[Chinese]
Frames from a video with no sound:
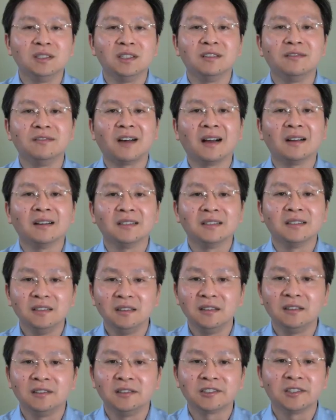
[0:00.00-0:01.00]
一亡，
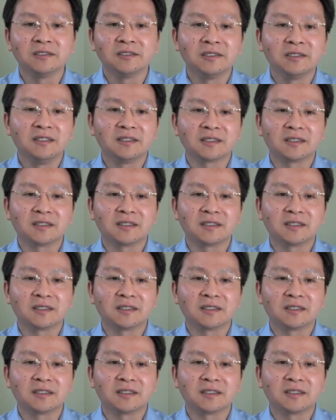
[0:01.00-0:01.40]
一生一